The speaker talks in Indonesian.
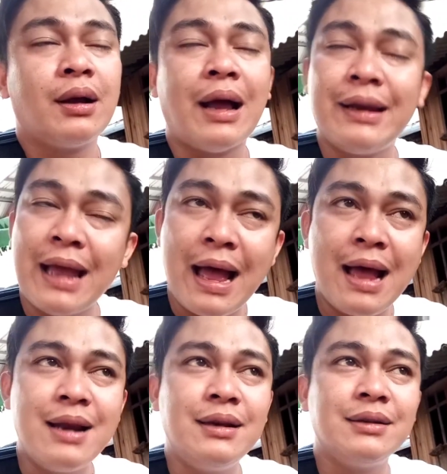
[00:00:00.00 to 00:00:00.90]

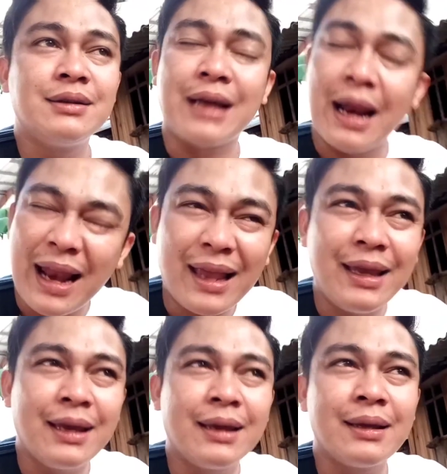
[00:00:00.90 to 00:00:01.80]
kalian sekali
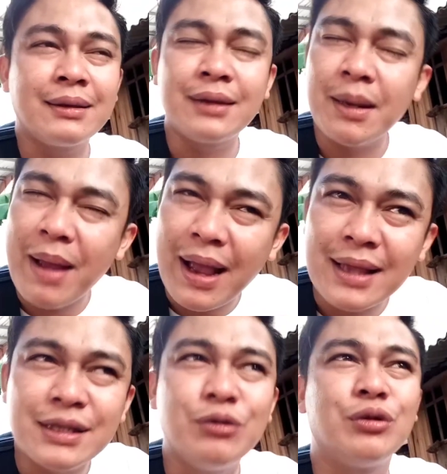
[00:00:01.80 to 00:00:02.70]
lagi terima
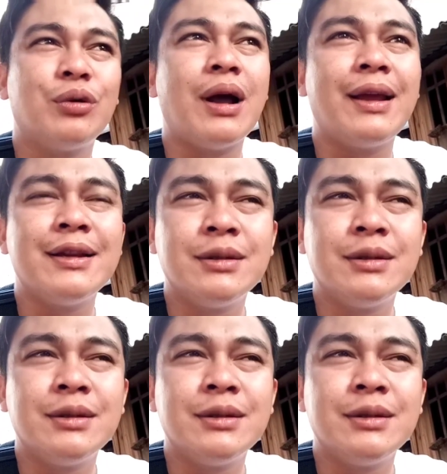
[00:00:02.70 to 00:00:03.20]
kasih untuk kalian